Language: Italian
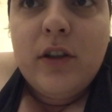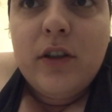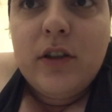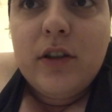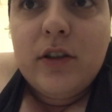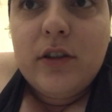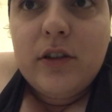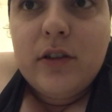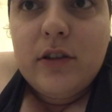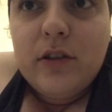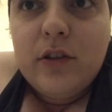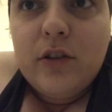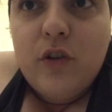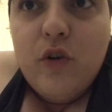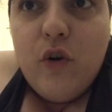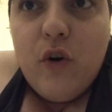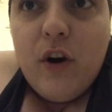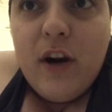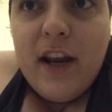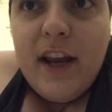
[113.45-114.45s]
eh,
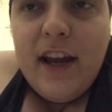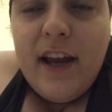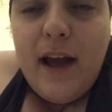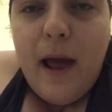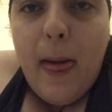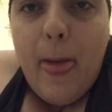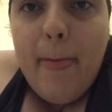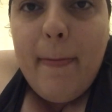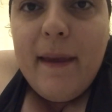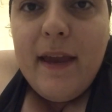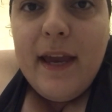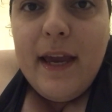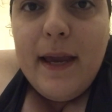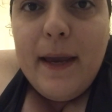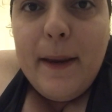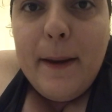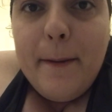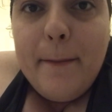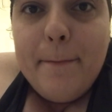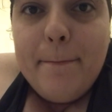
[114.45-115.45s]
Correa e,
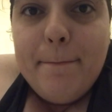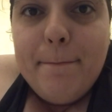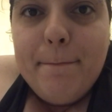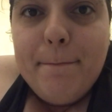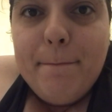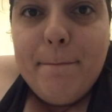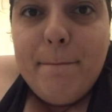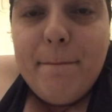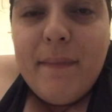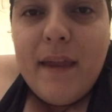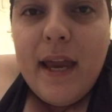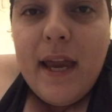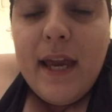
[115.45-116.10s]
mm,